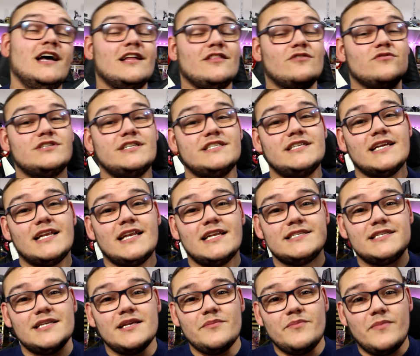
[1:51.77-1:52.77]
Donc je les ai
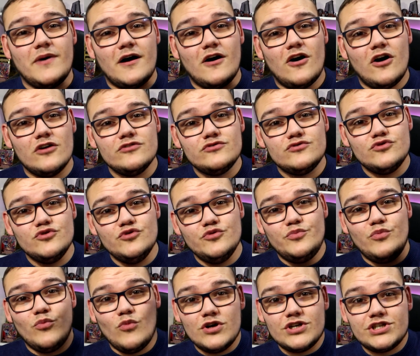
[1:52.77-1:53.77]
classés par ordre du
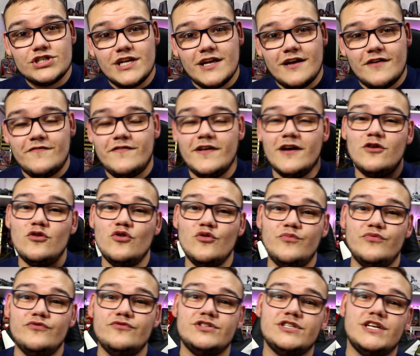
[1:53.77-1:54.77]
moins cher vers le
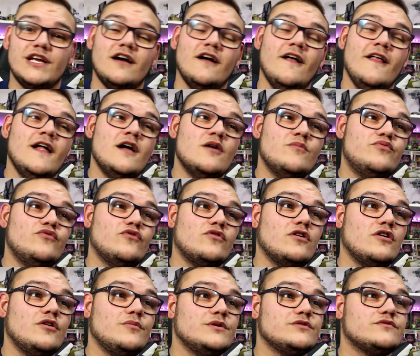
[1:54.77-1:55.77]
plus cher
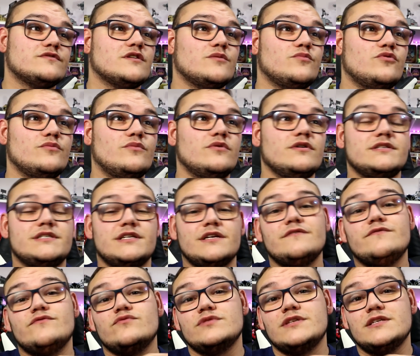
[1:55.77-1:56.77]
pour euh, bah, tout simplement essayer
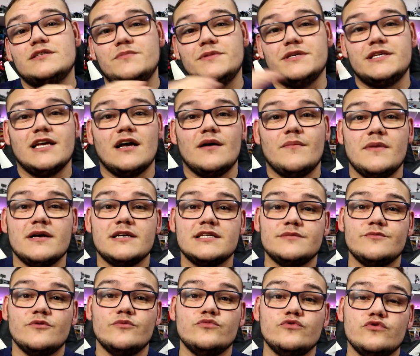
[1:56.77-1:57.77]
de vous expliquer un
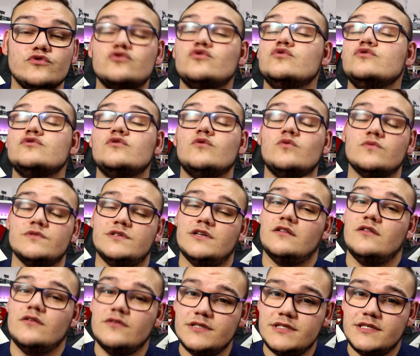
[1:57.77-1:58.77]
maximum de choses
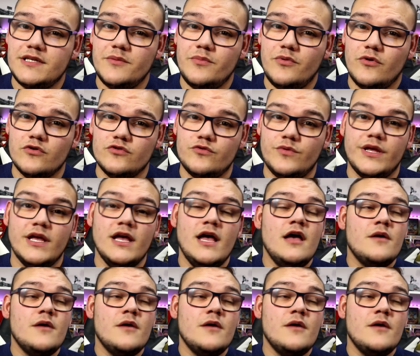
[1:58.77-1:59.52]
concernant ces produits.